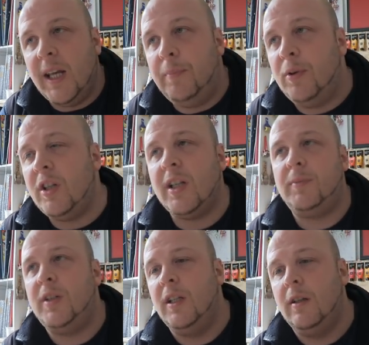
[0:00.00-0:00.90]
Et petit à
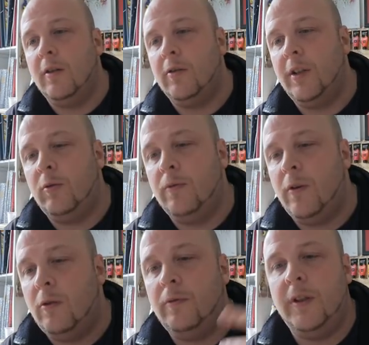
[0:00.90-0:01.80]
petit, en
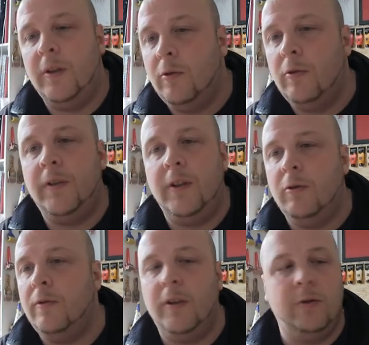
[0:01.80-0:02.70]
découvrant vidéo,
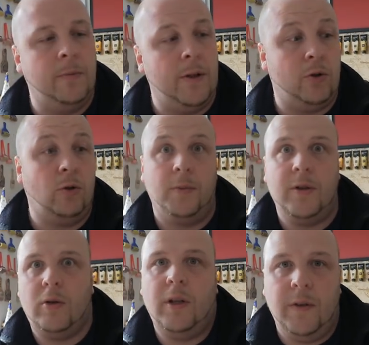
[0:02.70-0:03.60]
vidéo, vidéo, bah, je suis
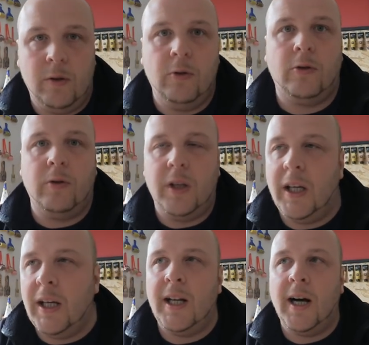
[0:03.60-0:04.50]
tombé sur des vidéos d'Anthony.
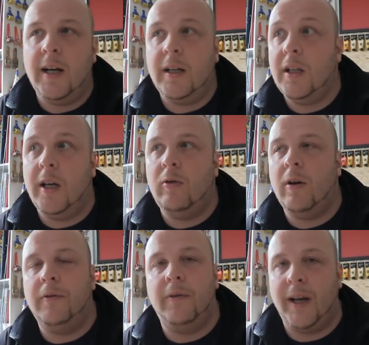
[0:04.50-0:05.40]
Et là, il y a eu
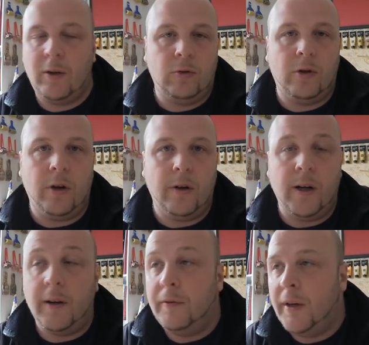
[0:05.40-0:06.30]
un vrai coup de
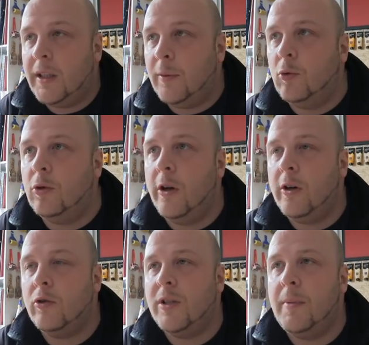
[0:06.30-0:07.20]
cœur, un véritable coup de
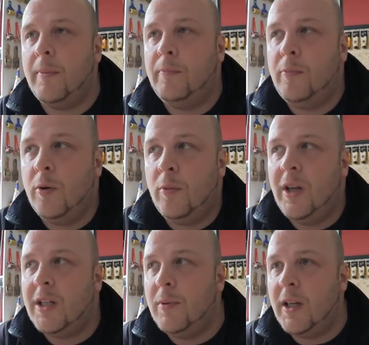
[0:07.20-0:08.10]
cœur, je ne sais pas comment
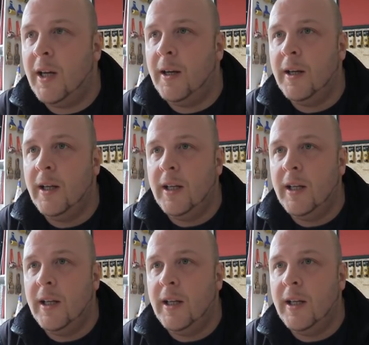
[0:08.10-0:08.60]
l'expliquer.